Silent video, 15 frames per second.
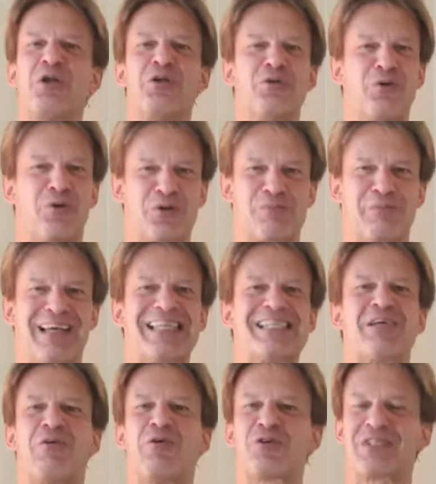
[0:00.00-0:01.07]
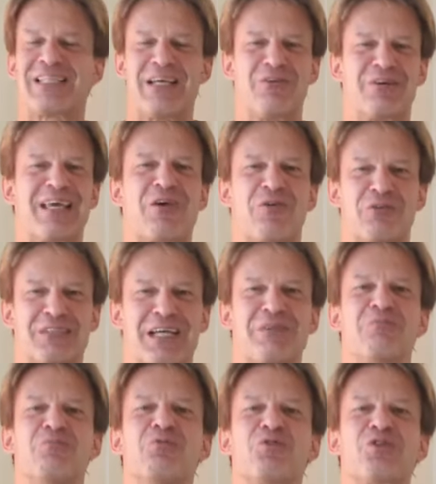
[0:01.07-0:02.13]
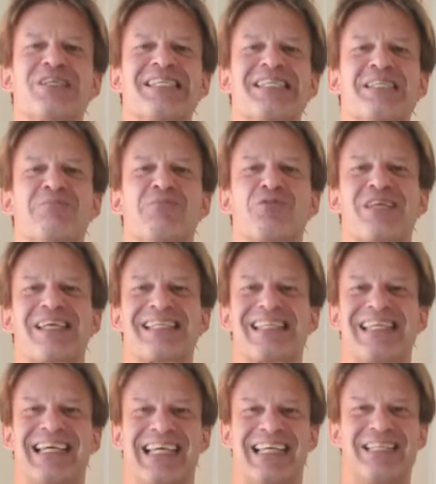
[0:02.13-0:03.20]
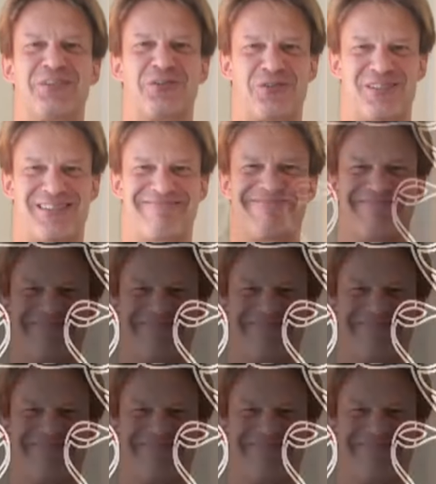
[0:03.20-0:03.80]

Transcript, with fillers: No os vais, os tengo que contar muchísimos secretos.